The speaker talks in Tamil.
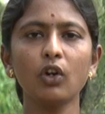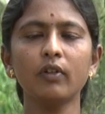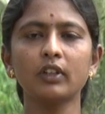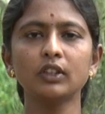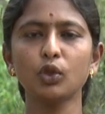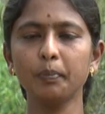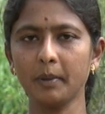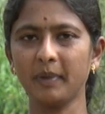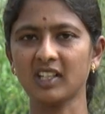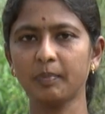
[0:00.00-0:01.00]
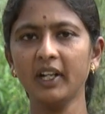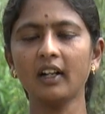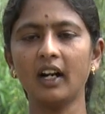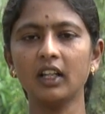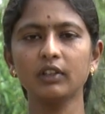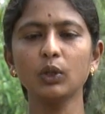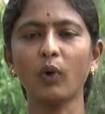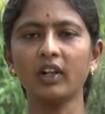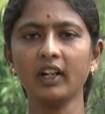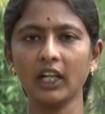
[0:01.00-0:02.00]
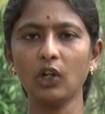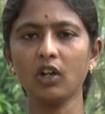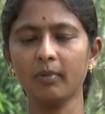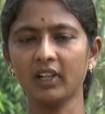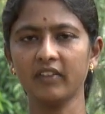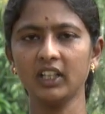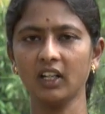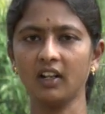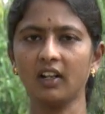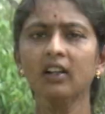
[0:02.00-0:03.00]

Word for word: கிலோ வந்து சூப்பர் பாஸ்பேட் அடுத்து வந்து ஒன்றரை கிலோ நம்மளுக்கு வந்து என்னென்னா